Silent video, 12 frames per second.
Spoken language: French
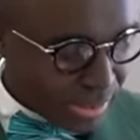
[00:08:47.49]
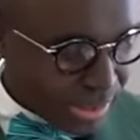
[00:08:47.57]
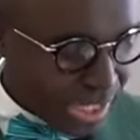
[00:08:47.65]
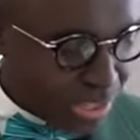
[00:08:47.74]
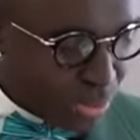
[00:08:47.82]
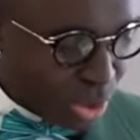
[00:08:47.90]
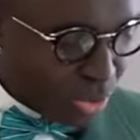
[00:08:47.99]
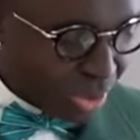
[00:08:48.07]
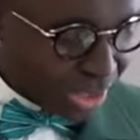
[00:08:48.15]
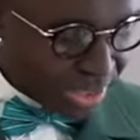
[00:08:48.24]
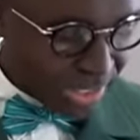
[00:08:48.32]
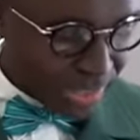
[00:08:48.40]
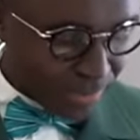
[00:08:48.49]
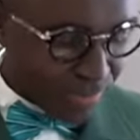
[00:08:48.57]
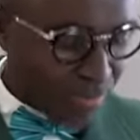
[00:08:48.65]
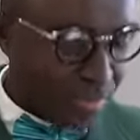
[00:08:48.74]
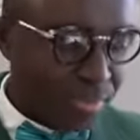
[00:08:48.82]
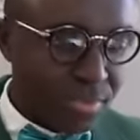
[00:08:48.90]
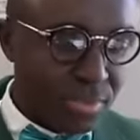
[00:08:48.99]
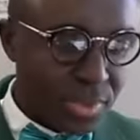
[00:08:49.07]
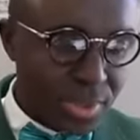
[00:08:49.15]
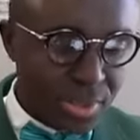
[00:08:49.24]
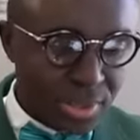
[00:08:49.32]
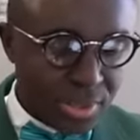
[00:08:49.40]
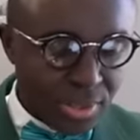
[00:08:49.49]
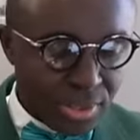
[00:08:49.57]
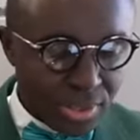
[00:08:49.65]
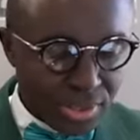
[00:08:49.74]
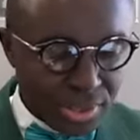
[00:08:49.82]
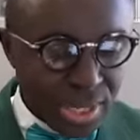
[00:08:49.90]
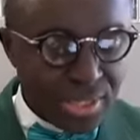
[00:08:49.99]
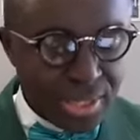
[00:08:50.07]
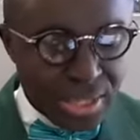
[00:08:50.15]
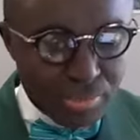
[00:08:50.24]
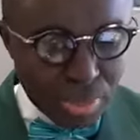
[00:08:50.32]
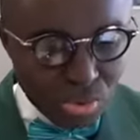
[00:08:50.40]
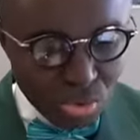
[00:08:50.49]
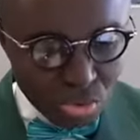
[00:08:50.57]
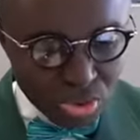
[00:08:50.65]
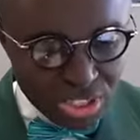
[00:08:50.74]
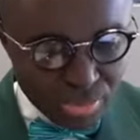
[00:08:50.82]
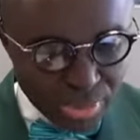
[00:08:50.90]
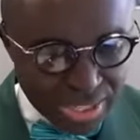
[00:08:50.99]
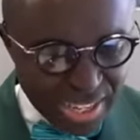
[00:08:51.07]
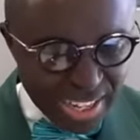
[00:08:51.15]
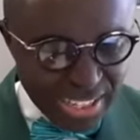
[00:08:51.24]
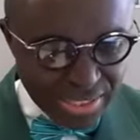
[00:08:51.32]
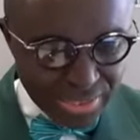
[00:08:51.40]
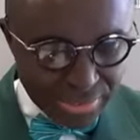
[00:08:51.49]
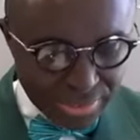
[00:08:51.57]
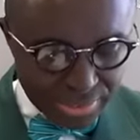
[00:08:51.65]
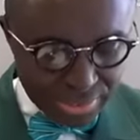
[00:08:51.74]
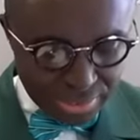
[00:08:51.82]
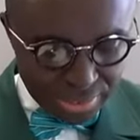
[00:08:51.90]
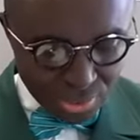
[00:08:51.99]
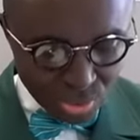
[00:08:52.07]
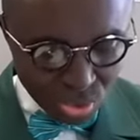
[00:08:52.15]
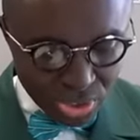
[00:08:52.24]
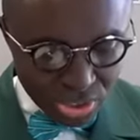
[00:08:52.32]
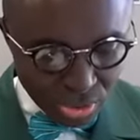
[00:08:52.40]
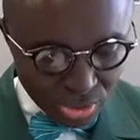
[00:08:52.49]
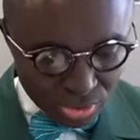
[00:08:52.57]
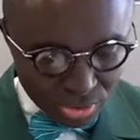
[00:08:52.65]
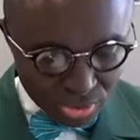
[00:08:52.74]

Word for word: l'esprit de vérité, Tata Kimbango Kunti Makiangani, nous aidons.